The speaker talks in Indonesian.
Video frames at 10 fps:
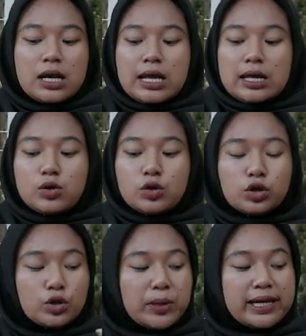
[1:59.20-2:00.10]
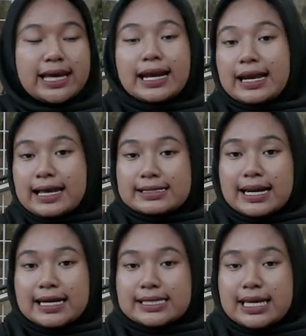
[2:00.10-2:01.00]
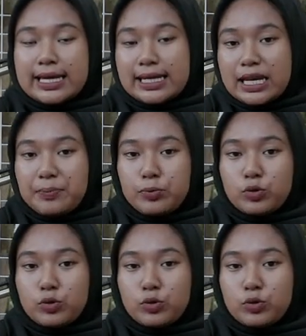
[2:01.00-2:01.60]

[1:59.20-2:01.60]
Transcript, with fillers: lalu untuk bagian laras larasnya ini